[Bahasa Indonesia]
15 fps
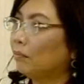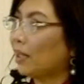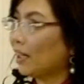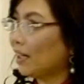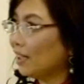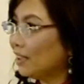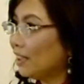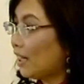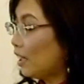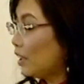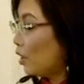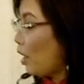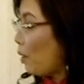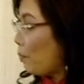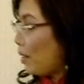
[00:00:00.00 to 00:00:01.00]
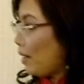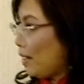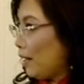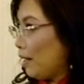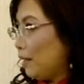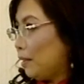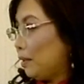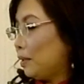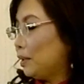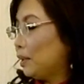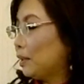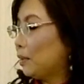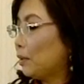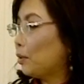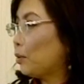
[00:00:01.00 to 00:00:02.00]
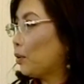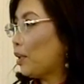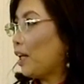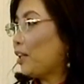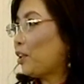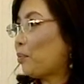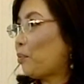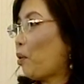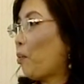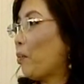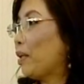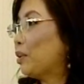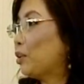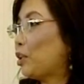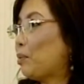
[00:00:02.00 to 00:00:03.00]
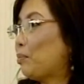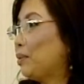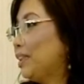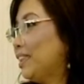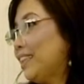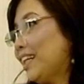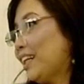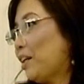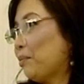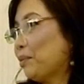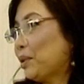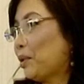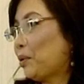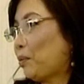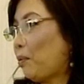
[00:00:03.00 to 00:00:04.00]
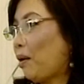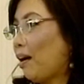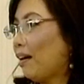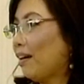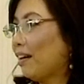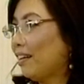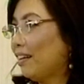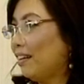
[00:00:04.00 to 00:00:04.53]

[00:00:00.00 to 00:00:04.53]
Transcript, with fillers: Mereka di kantor apakah uh, di seluruh kantor BUMN sudah menyediakan misalnya ruang